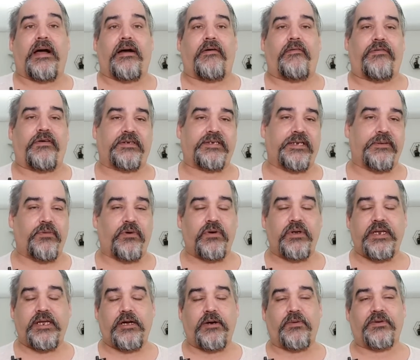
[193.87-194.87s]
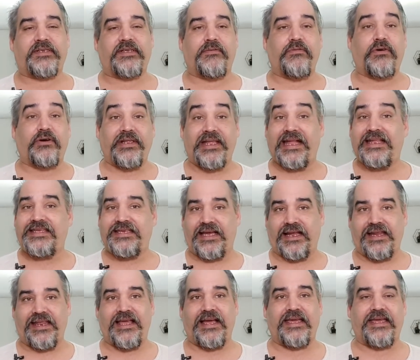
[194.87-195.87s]
forcément, ils commencent à vous connaître, il y a
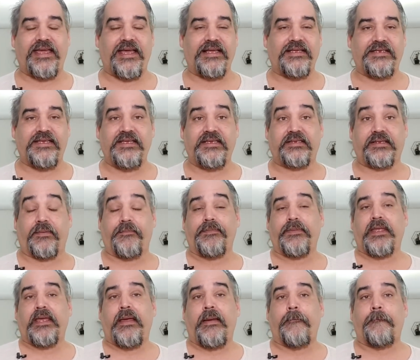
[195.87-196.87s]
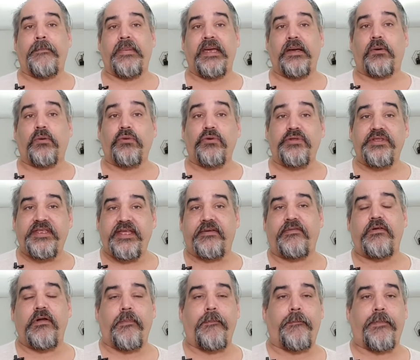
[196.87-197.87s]
un lien qui existe, mais on ne
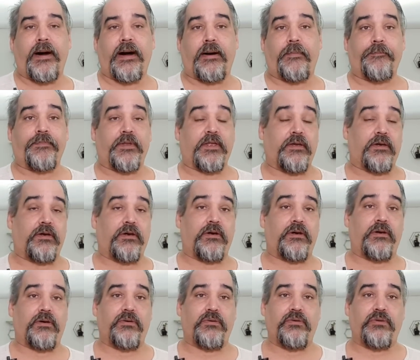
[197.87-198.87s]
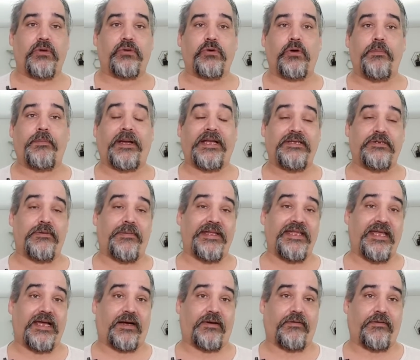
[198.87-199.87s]
développe pas euh, une entreprise de
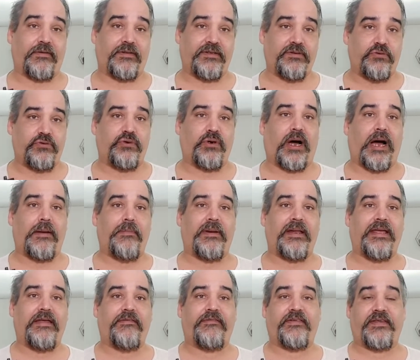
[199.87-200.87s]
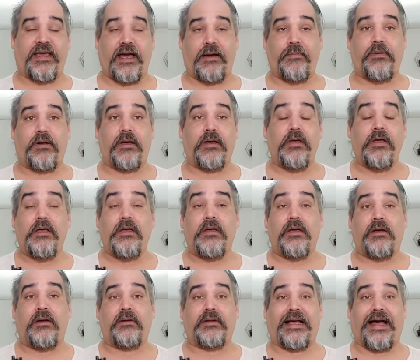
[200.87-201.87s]
manière durable et fiable
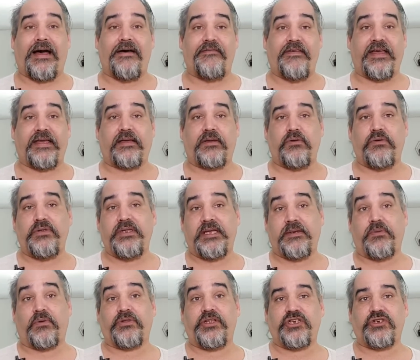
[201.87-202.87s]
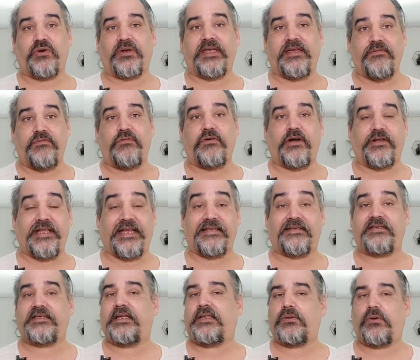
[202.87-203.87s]
avec uniquement des gens qui vous
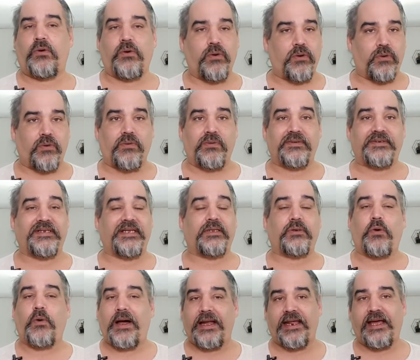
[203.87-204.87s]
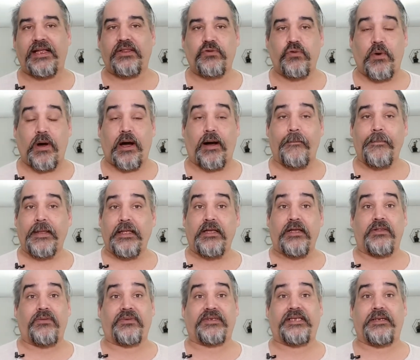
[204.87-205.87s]
connaissent. C'est trop long, c'est trop aléatoire.
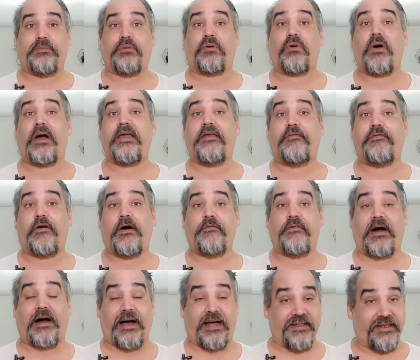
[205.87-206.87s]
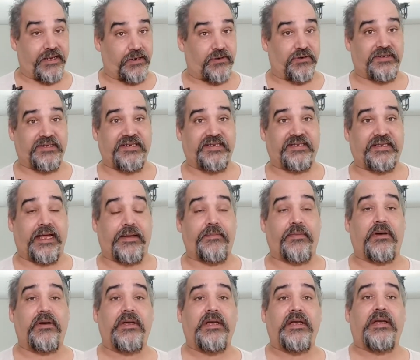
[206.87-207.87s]
Donc c'est pourquoi il faut avoir un
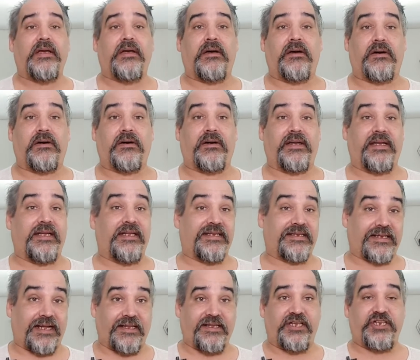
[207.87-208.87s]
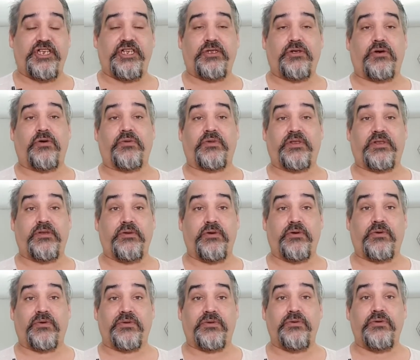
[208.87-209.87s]
écosystème euh, et une stratégie de, de,
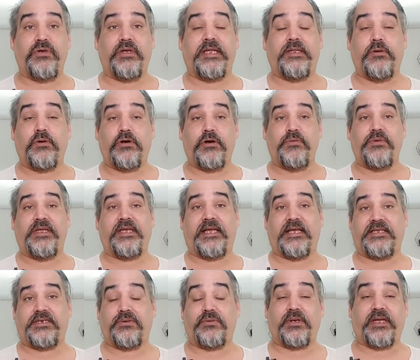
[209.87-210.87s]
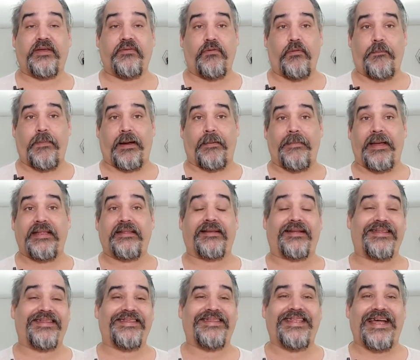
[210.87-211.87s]
contenu et de communication qui vous permettent
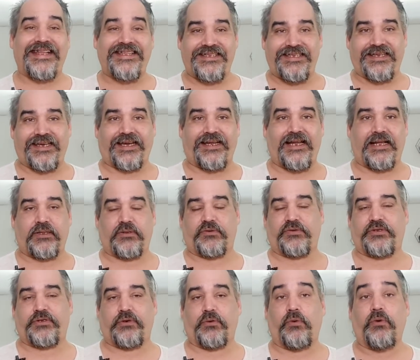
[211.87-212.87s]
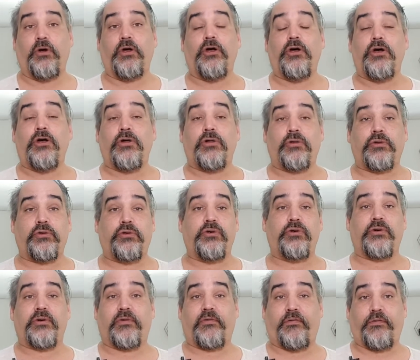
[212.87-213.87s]
d'attirer l'attention
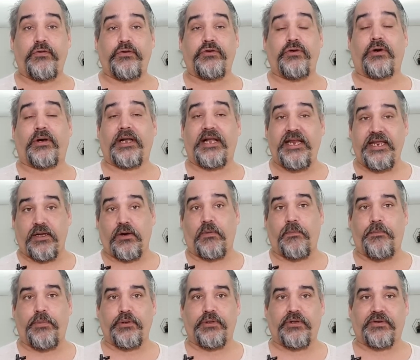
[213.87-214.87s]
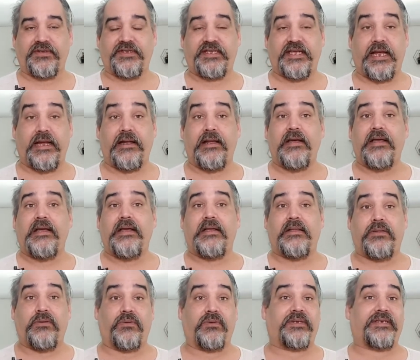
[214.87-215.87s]
de futurs clients potentiels.
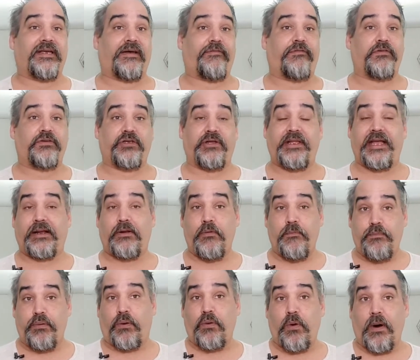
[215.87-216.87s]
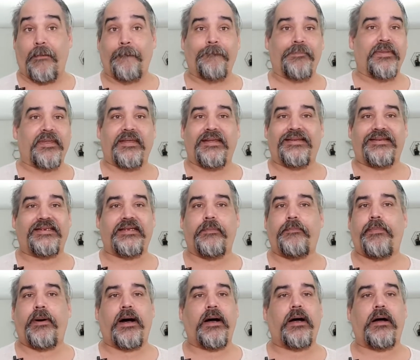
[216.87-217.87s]
Donc ça fonctionne avec le pourquoi. C'est
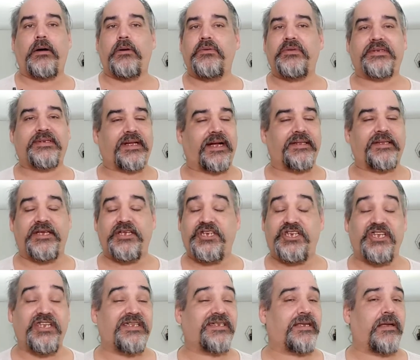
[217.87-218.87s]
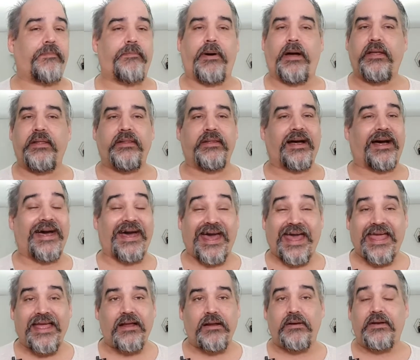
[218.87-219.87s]
pas une stratégie, c'est pas une
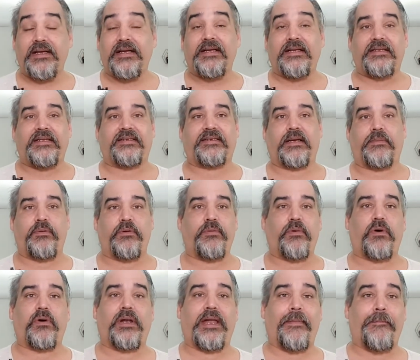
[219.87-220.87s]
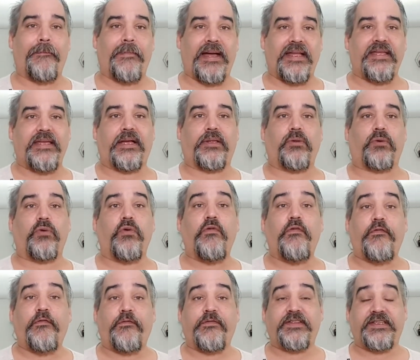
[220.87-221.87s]
règle, c'est simplement la manière dont le
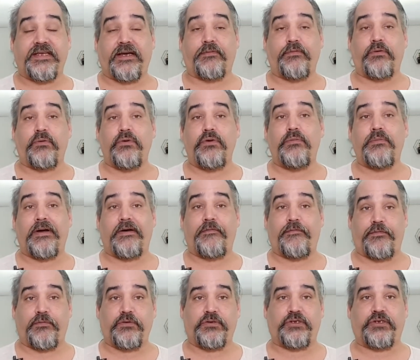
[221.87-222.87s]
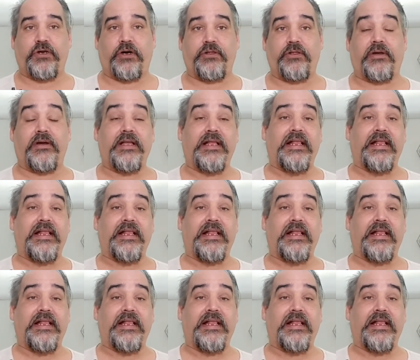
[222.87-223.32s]
cerveau humain fonctionne